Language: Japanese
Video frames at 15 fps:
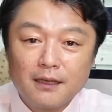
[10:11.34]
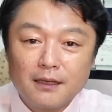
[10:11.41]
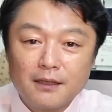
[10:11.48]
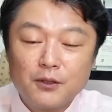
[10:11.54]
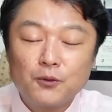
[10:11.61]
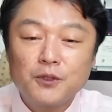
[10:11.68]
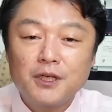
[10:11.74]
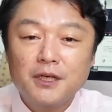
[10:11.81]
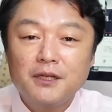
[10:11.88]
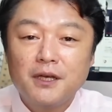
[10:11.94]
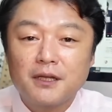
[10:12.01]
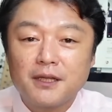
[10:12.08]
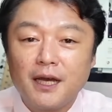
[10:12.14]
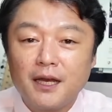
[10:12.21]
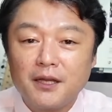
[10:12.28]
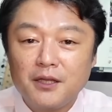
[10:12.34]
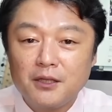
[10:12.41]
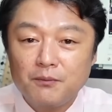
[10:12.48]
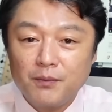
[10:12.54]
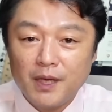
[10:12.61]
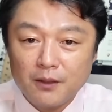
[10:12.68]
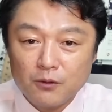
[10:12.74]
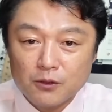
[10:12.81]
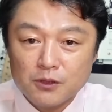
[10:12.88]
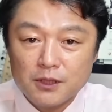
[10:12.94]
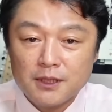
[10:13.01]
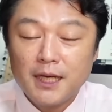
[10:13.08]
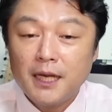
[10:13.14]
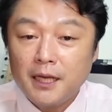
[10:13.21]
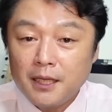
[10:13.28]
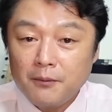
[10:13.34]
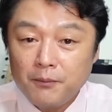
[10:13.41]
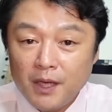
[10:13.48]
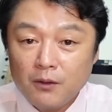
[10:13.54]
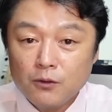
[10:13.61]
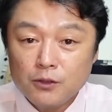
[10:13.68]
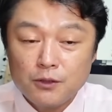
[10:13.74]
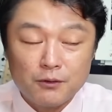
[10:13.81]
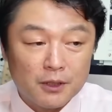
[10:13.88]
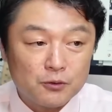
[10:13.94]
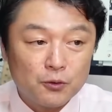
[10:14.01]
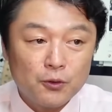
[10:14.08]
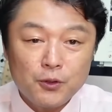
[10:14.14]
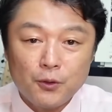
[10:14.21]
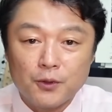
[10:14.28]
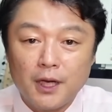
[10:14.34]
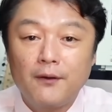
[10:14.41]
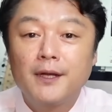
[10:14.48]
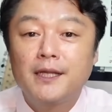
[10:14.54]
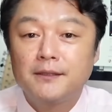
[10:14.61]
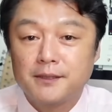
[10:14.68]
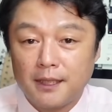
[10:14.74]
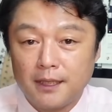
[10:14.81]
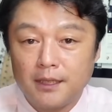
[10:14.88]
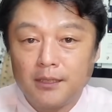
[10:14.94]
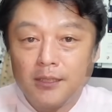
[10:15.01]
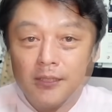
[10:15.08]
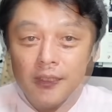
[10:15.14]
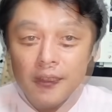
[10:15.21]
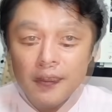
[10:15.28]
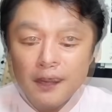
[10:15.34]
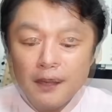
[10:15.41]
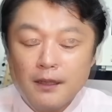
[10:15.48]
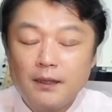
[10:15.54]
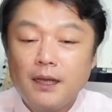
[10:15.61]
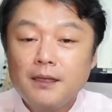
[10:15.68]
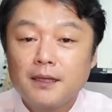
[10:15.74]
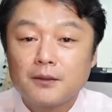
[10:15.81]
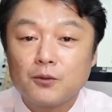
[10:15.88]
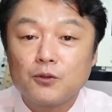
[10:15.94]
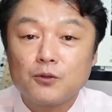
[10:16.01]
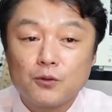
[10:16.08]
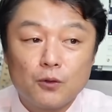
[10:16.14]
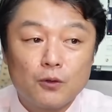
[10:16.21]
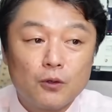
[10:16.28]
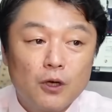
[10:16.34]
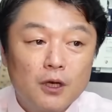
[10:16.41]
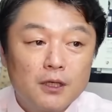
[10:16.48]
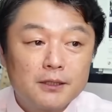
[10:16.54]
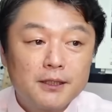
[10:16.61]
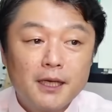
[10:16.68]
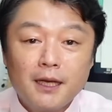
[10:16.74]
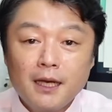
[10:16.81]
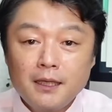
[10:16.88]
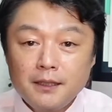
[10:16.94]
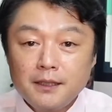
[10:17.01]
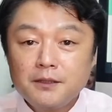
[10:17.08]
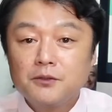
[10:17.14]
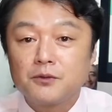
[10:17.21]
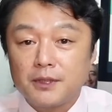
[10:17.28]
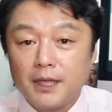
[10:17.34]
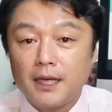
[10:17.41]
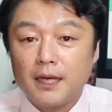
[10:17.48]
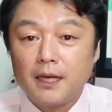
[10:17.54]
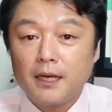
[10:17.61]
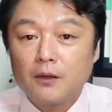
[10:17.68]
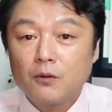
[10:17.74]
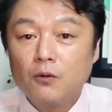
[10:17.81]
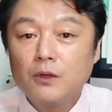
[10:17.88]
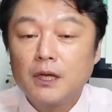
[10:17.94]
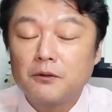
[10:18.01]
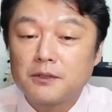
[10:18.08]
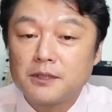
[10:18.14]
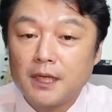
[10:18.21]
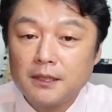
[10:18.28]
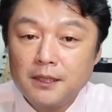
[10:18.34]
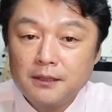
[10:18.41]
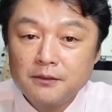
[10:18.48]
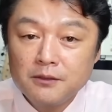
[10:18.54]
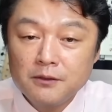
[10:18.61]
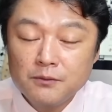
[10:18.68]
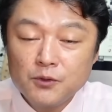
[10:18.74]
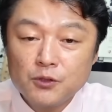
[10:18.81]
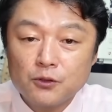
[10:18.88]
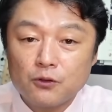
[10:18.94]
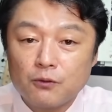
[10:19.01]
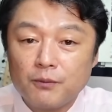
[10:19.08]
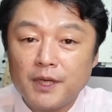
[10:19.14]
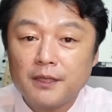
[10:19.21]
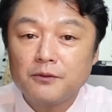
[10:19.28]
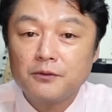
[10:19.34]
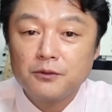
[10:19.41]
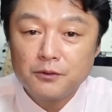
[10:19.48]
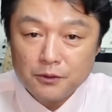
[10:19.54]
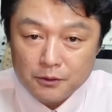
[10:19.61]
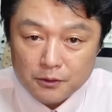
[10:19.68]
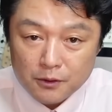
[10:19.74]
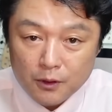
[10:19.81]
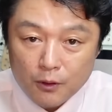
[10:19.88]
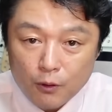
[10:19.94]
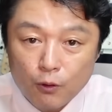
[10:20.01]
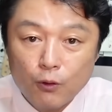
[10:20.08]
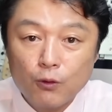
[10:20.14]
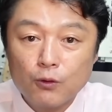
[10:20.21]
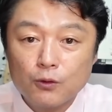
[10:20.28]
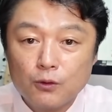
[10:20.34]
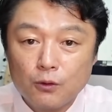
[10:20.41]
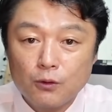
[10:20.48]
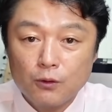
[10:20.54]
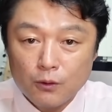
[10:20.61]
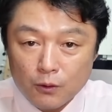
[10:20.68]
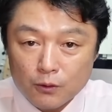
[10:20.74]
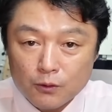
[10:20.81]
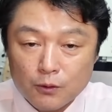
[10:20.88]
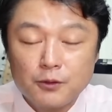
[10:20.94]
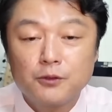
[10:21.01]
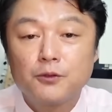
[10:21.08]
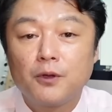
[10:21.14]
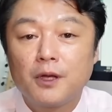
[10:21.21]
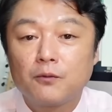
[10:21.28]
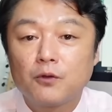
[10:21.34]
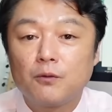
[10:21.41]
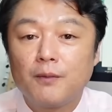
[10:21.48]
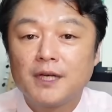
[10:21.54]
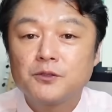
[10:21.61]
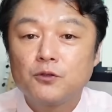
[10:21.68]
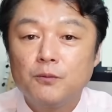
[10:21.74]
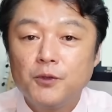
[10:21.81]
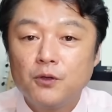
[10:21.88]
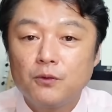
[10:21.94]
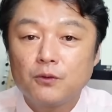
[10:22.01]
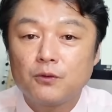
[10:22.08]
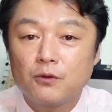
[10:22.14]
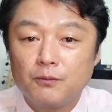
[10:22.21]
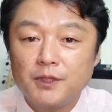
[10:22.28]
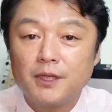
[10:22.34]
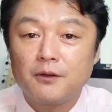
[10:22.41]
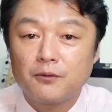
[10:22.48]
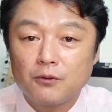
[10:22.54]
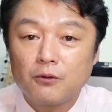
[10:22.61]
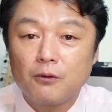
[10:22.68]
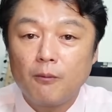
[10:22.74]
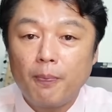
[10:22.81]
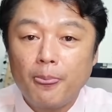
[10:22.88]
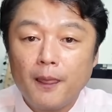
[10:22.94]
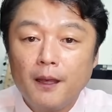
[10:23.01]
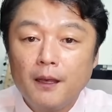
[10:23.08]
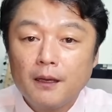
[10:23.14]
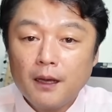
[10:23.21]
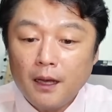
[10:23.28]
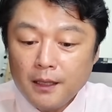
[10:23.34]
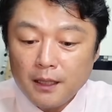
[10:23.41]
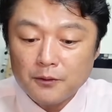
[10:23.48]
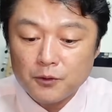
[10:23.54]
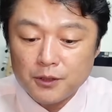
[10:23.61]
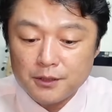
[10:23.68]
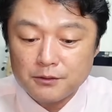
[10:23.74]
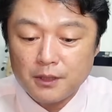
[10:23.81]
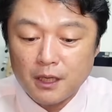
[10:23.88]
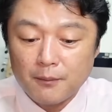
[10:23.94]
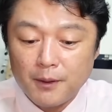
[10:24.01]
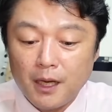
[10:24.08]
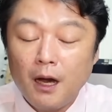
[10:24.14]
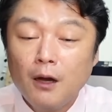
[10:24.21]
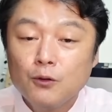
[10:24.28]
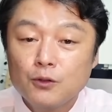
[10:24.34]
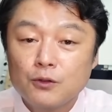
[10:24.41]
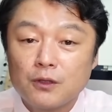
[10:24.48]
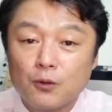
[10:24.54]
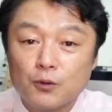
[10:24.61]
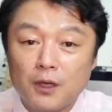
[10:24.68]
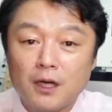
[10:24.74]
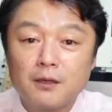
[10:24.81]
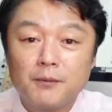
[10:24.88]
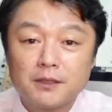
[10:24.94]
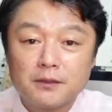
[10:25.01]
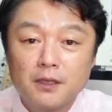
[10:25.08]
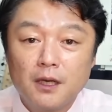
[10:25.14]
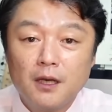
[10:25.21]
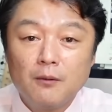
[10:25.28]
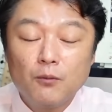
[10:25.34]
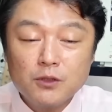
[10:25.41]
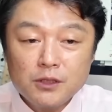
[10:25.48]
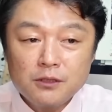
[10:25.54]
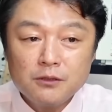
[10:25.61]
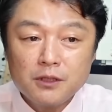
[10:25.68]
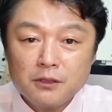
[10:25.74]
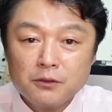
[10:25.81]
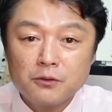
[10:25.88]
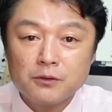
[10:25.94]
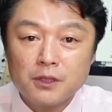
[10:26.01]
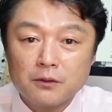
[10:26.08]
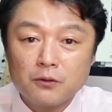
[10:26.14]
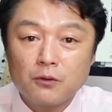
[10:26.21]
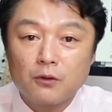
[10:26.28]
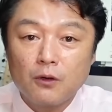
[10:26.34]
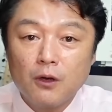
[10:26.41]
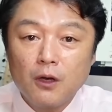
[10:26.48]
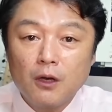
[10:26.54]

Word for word: 基本的には代理人弁護士代理人弁護士というのはその人の代わりですから何かというと世界基準で今回のジャニーズ事務所をめぐる報道をというよりはこのマスゴミ報道を見てると海外の基準ならばアウトなことあります望月裕則さんの